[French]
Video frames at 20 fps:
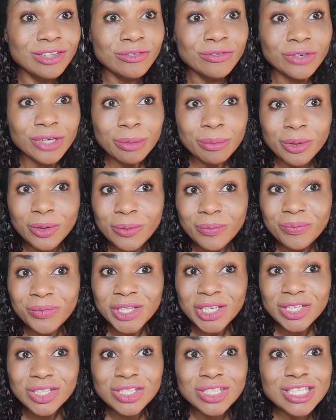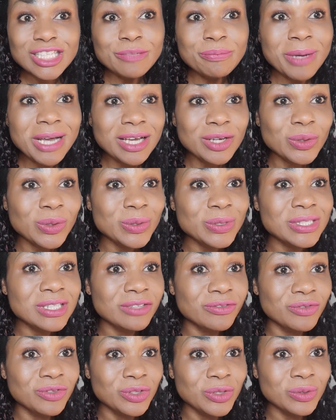Vraiment, J'espère que
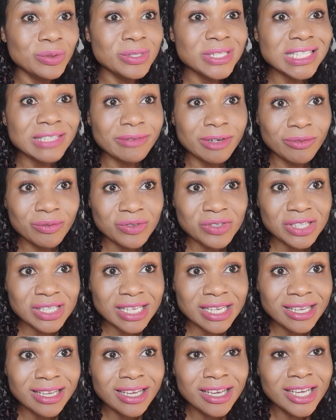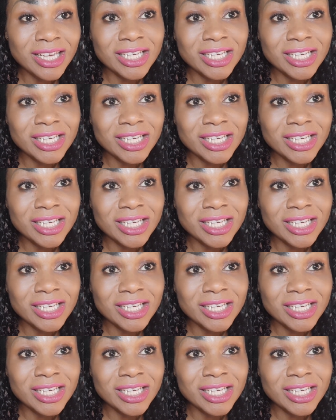cette vidéo, ça va vous aider,